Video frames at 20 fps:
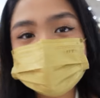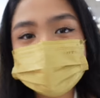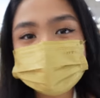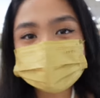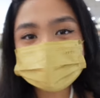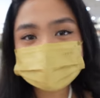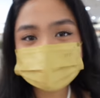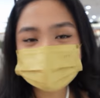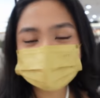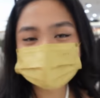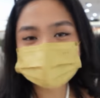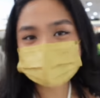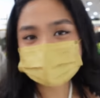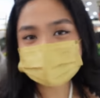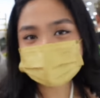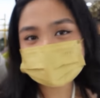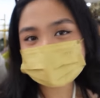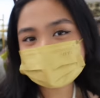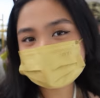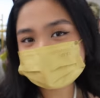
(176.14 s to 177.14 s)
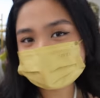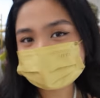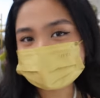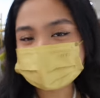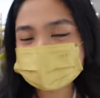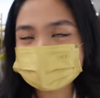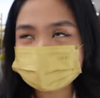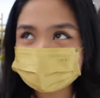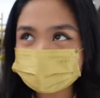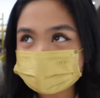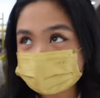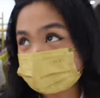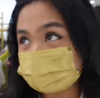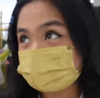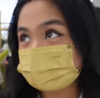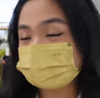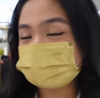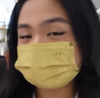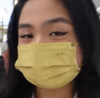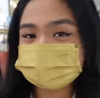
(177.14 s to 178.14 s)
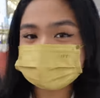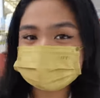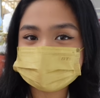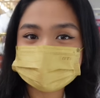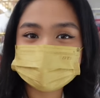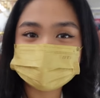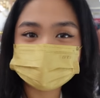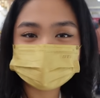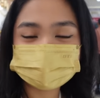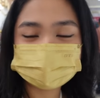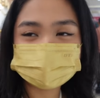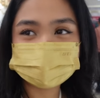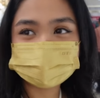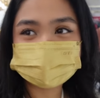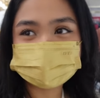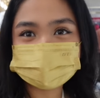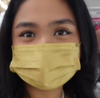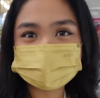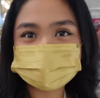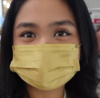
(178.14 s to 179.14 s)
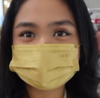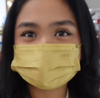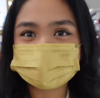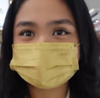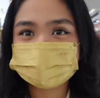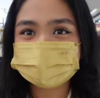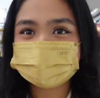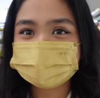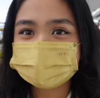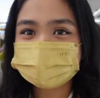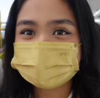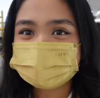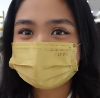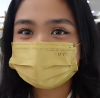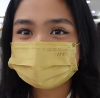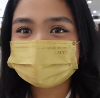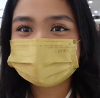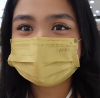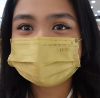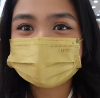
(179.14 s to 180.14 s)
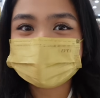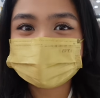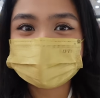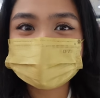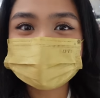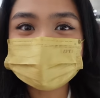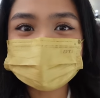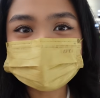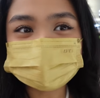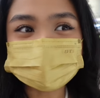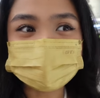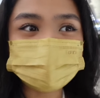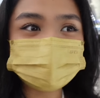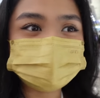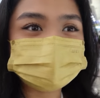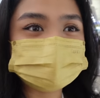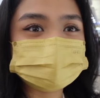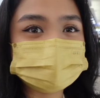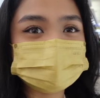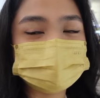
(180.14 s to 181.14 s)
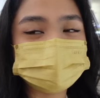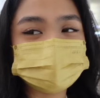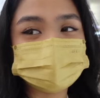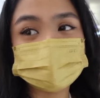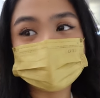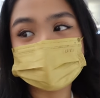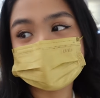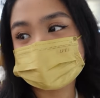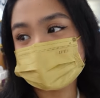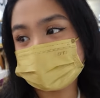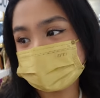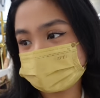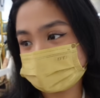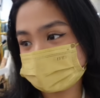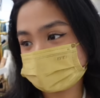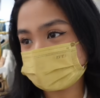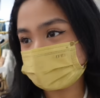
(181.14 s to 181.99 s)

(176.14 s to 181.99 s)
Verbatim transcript: I'm looking for linen clothes that are like Linen tops, mga plain. Linen tops, yeah. Plain lang.